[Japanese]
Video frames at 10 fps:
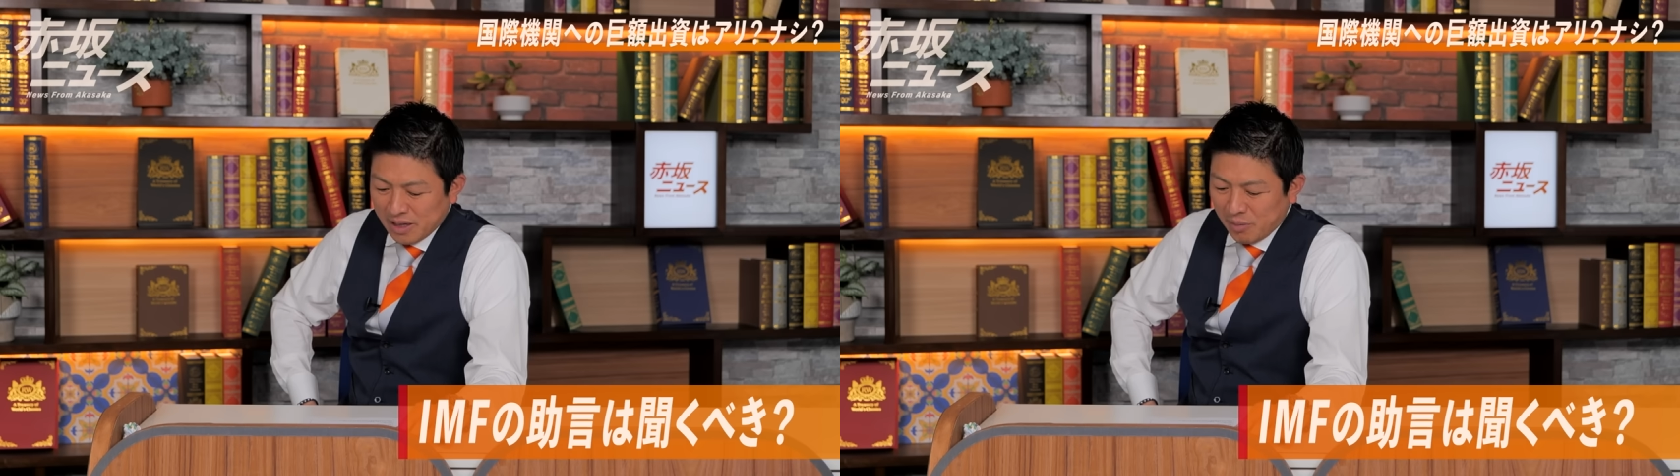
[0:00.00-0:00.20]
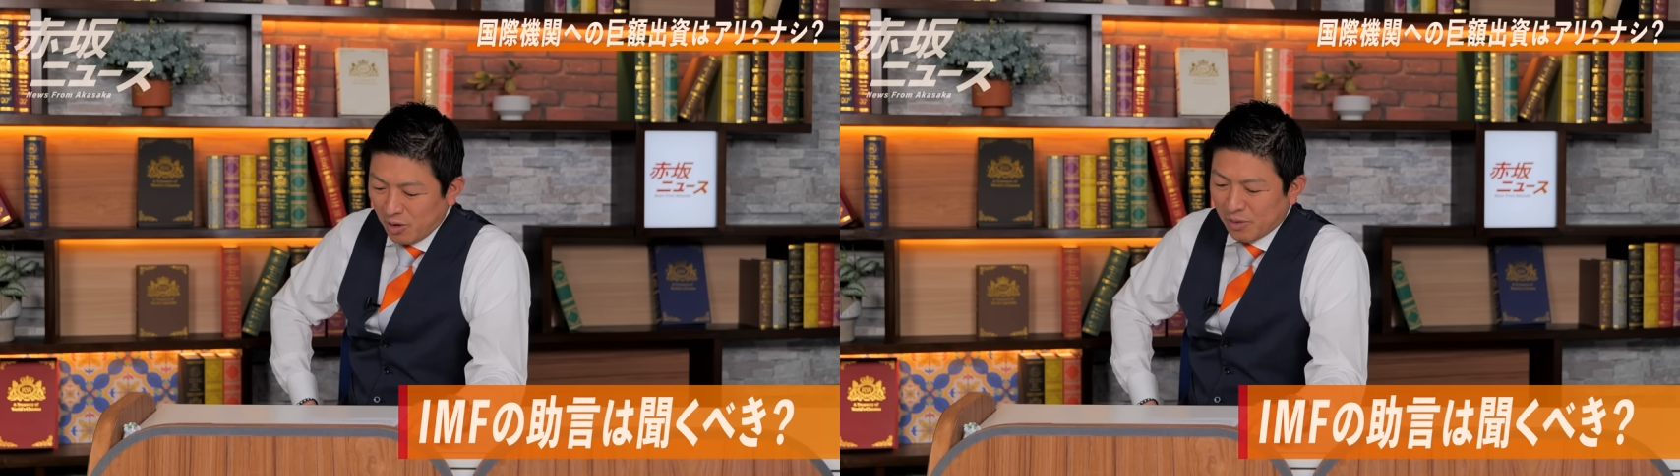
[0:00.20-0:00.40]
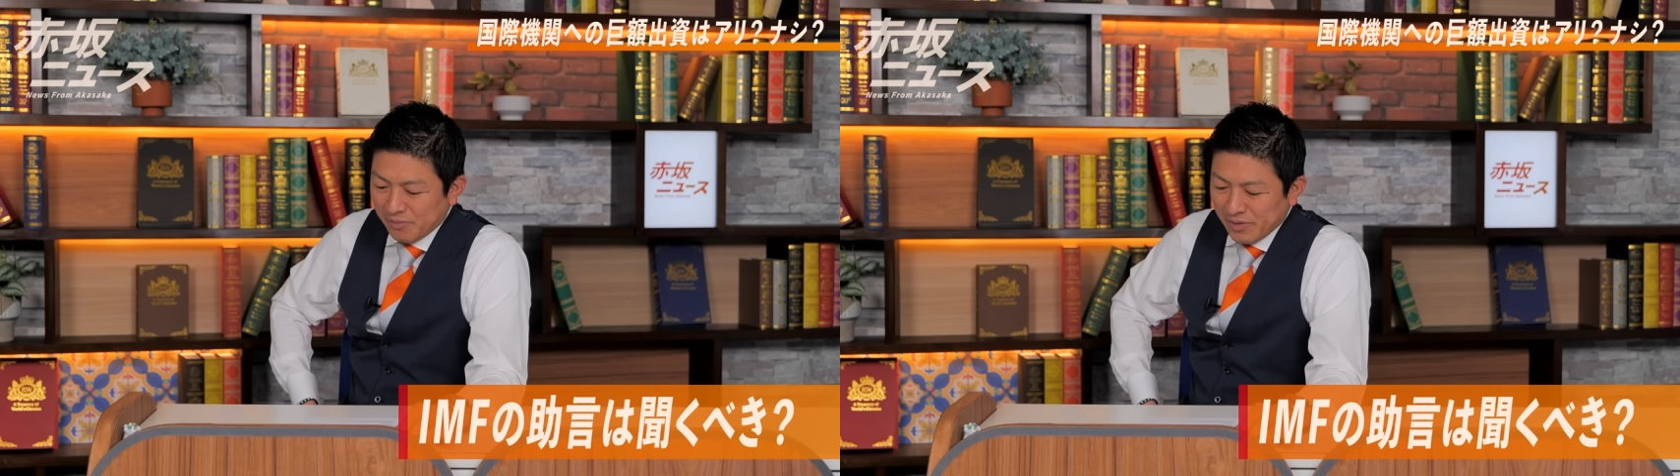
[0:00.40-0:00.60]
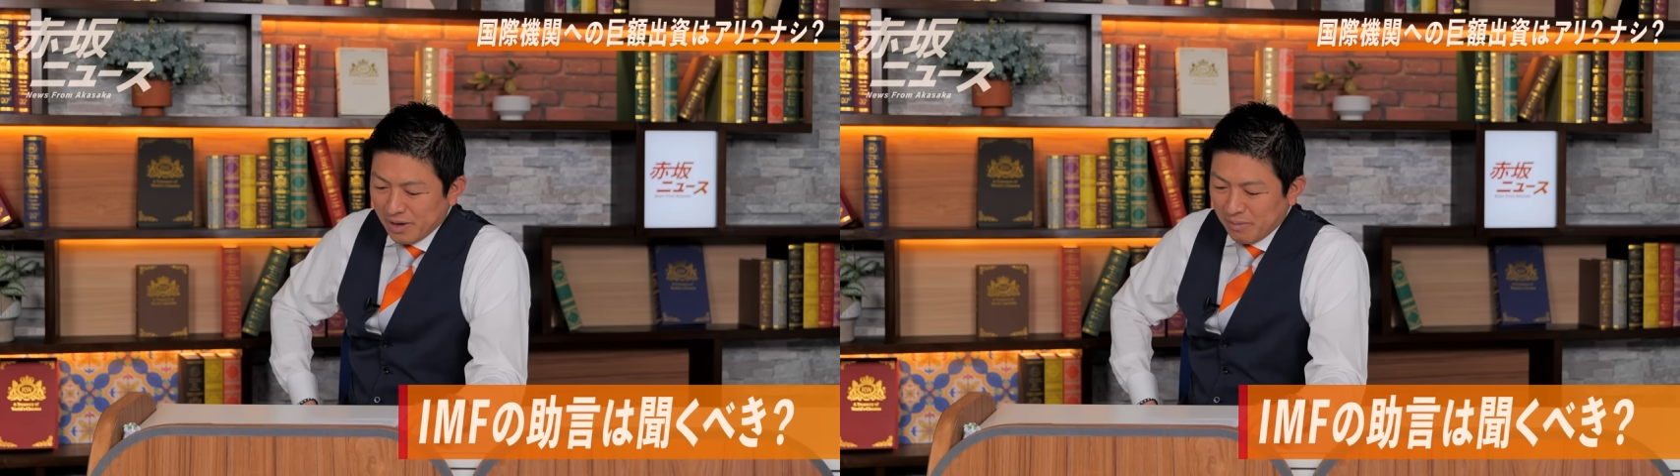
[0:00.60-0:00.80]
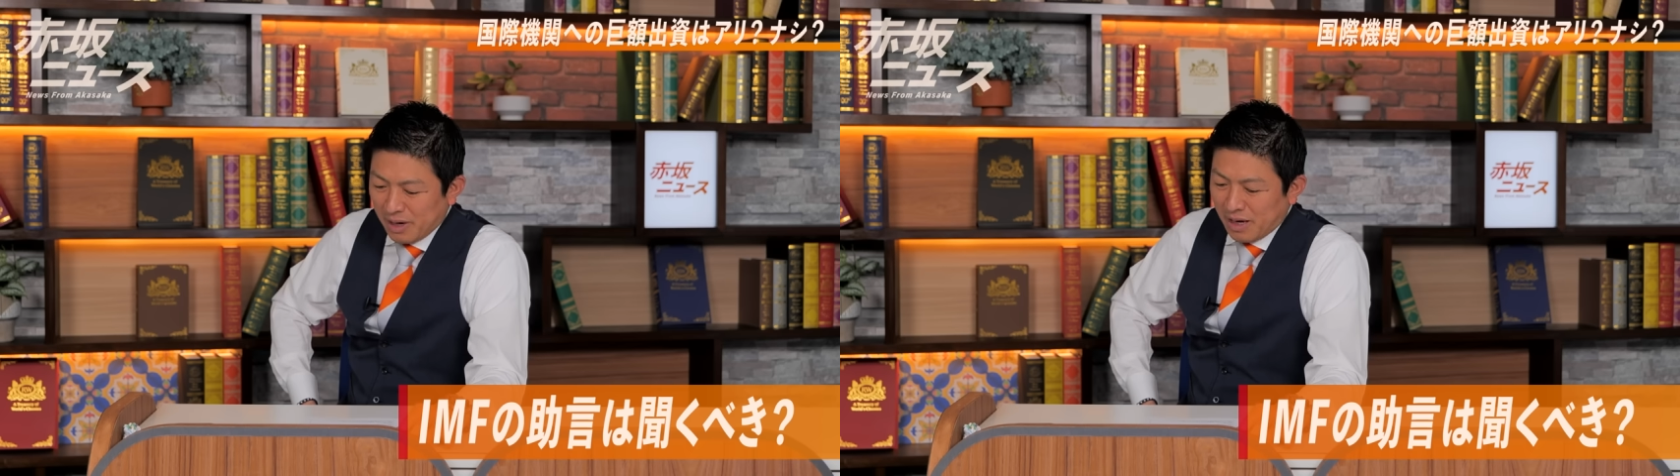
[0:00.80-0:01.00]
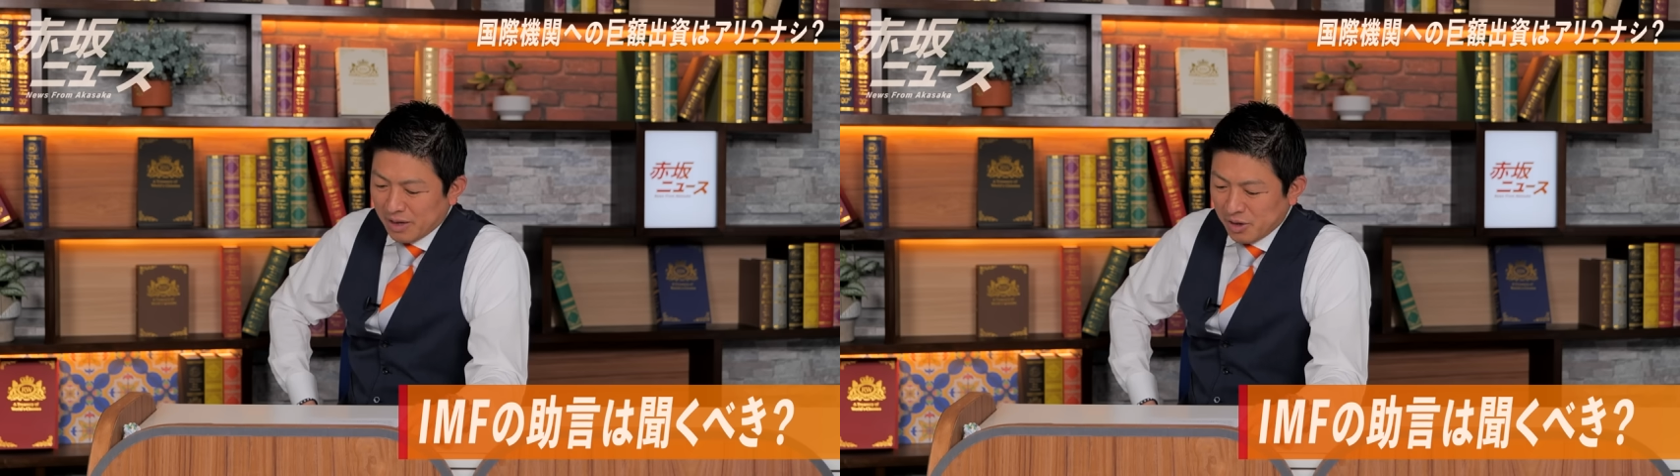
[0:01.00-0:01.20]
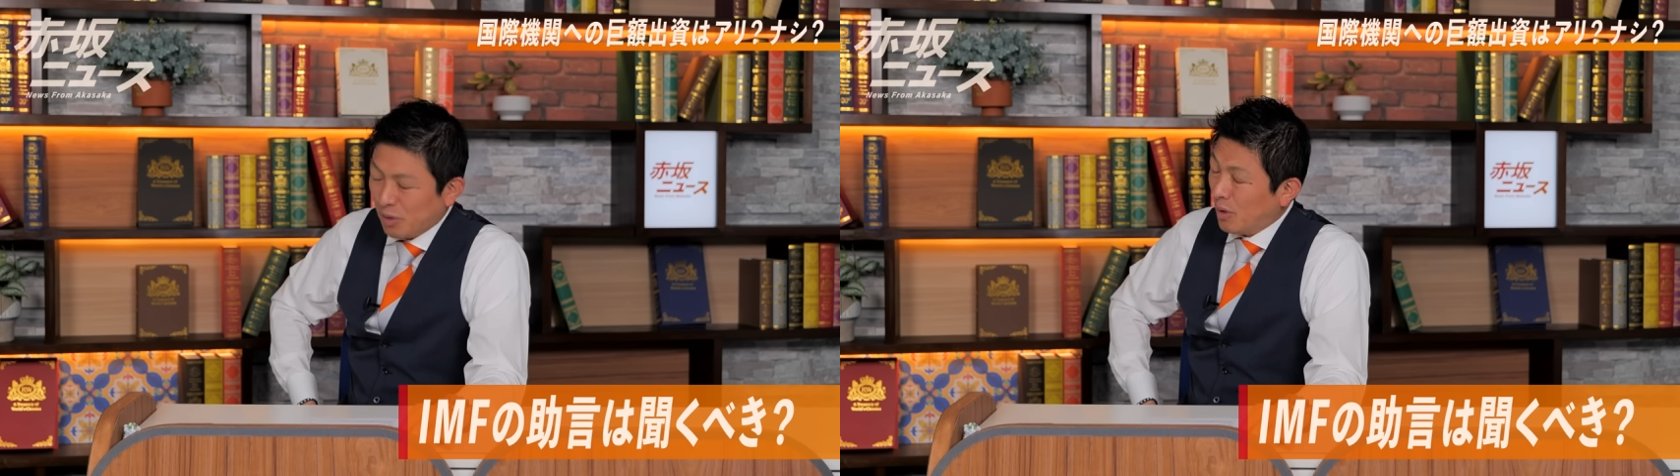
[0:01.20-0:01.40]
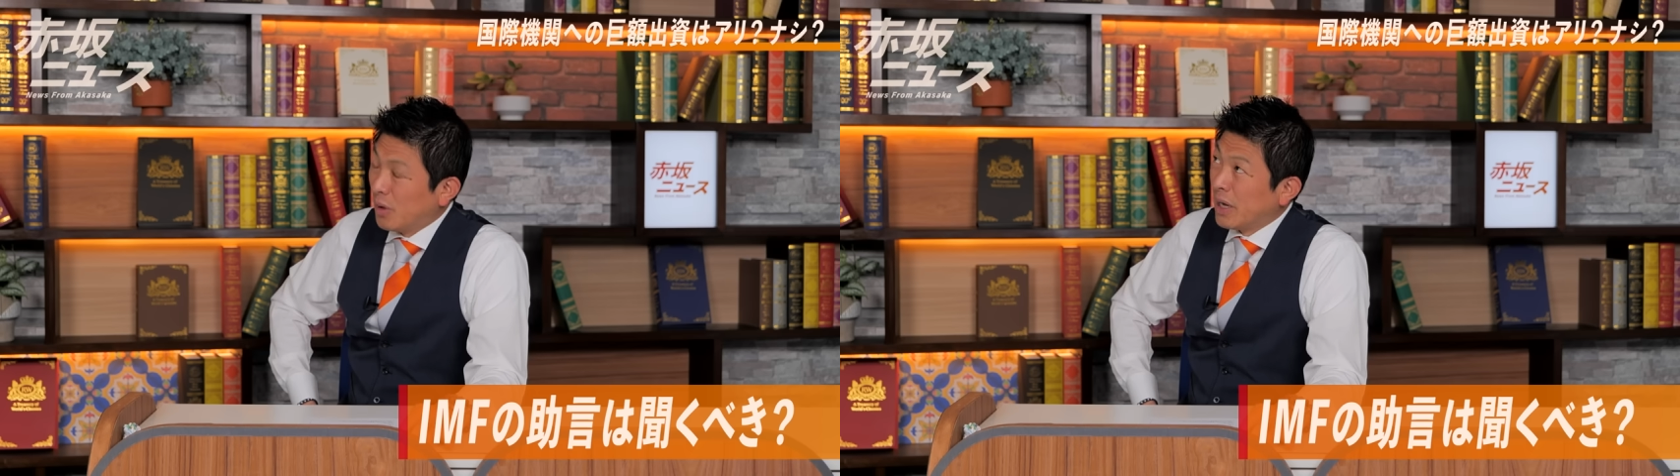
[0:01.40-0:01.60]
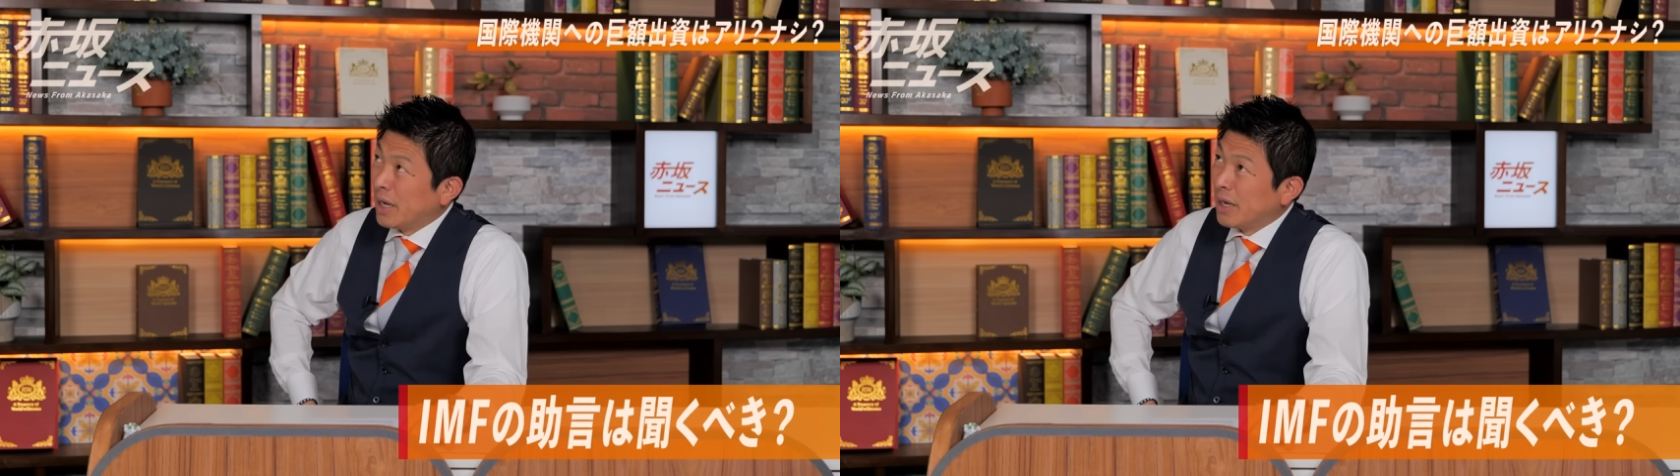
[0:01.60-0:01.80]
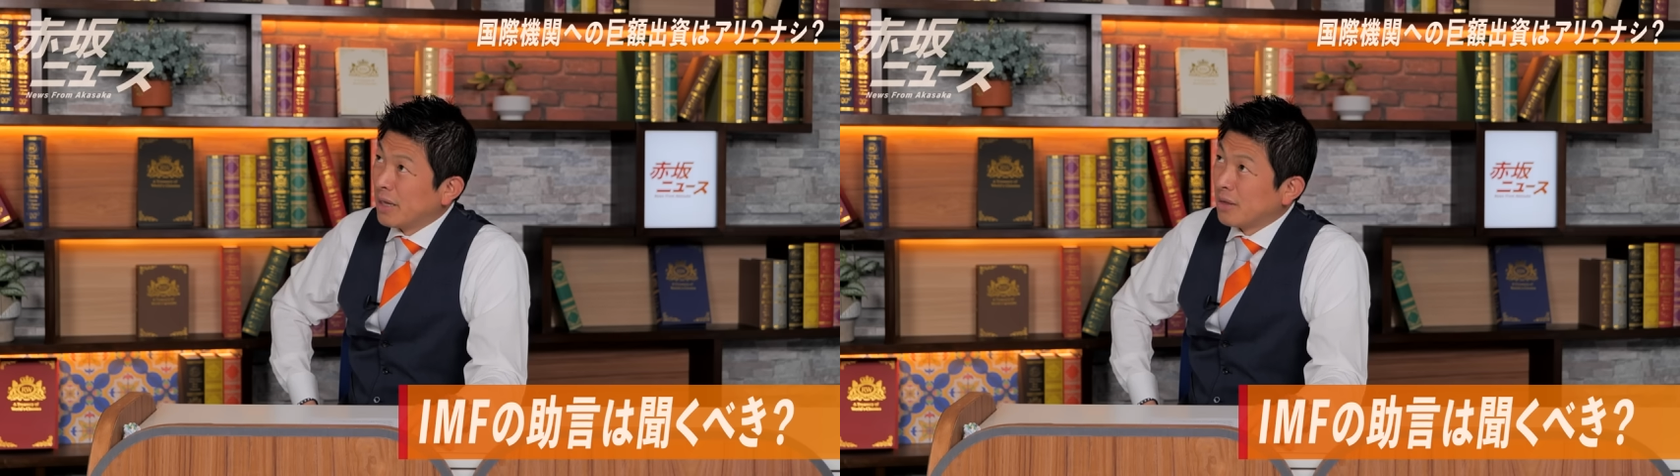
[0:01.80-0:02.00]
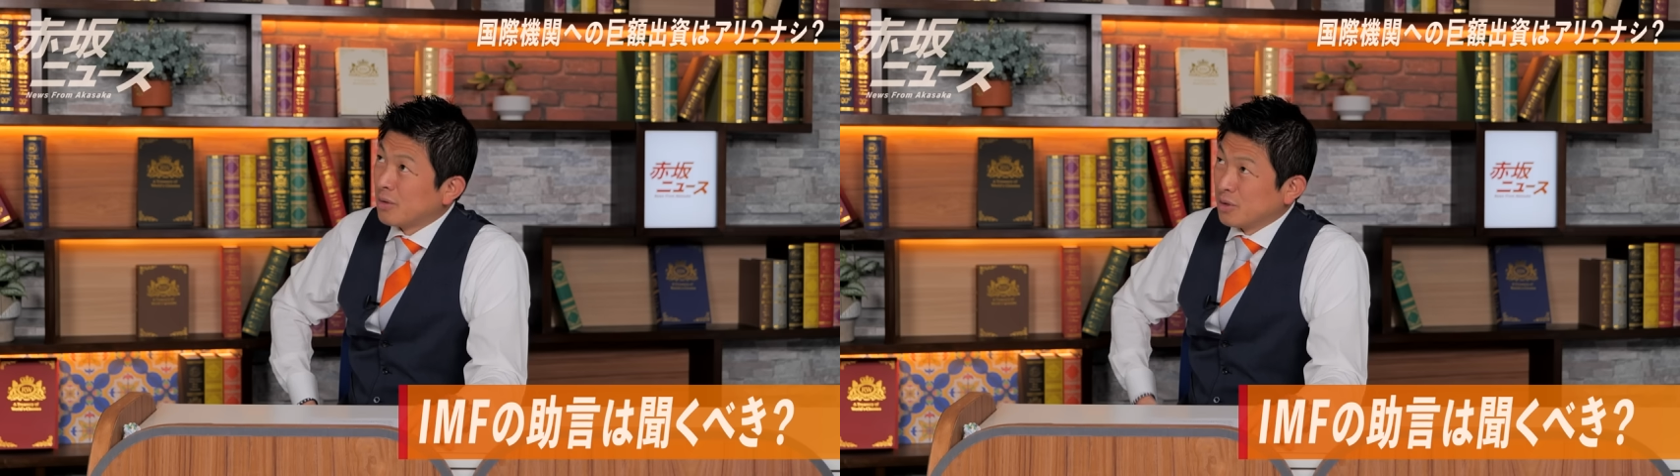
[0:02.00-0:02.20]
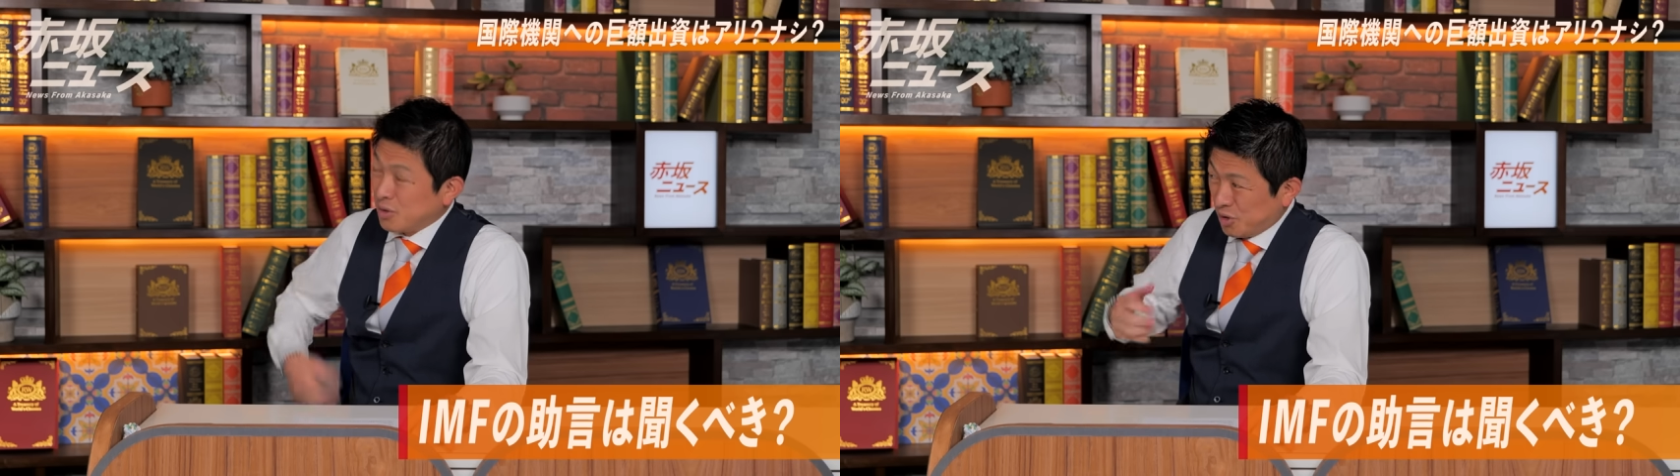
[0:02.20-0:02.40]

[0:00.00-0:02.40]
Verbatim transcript: でも、まあ、今日、えっ、ー、と、